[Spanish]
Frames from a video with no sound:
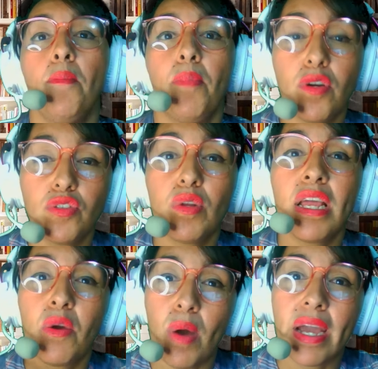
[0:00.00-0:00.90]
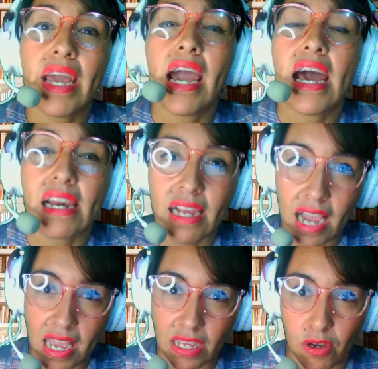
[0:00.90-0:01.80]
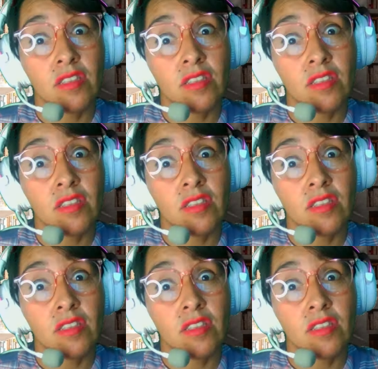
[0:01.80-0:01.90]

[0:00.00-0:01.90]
por su lenguaje arcaico.